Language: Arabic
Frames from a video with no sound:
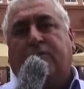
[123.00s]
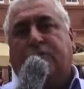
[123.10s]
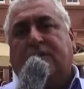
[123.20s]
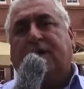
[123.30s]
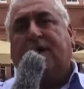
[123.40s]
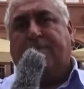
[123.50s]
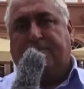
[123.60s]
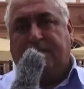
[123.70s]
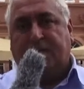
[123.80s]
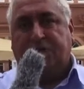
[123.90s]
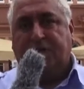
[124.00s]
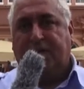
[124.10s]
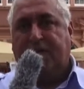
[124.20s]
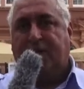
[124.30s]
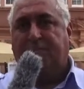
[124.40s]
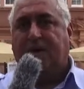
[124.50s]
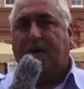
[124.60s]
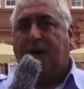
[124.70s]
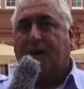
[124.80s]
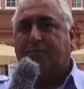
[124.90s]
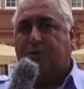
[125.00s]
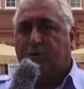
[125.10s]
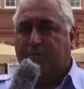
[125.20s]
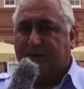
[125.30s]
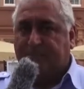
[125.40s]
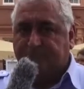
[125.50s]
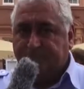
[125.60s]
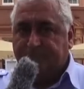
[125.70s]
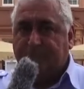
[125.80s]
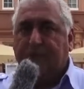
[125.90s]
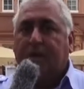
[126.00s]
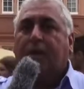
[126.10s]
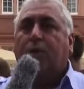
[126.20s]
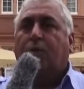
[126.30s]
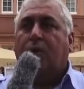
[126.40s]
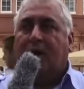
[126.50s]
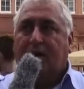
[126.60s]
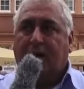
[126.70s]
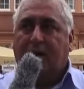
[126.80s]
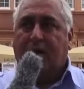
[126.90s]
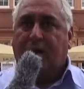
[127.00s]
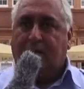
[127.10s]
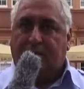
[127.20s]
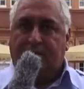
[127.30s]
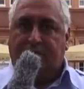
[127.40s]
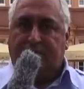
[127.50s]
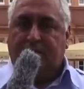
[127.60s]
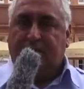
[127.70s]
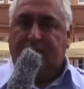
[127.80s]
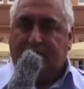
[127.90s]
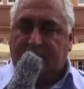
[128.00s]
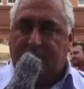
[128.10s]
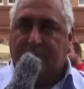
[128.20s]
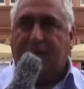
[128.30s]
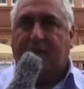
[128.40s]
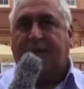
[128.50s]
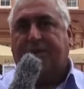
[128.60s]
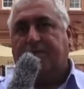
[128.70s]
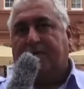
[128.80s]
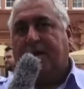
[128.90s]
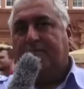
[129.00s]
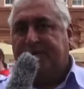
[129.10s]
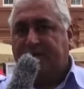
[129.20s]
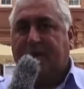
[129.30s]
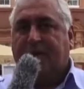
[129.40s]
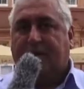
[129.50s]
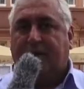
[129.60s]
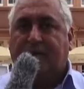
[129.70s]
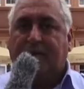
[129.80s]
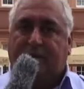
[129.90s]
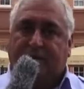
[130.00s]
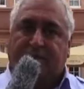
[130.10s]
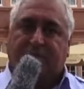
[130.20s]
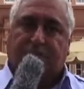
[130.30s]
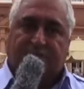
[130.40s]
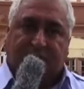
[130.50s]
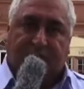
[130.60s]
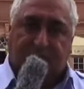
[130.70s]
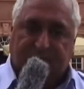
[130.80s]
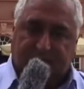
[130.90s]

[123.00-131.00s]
وطلا اما شنه من قام روما و من ديدي لكثي ولا جودا بنيا إلى لأي سطورتا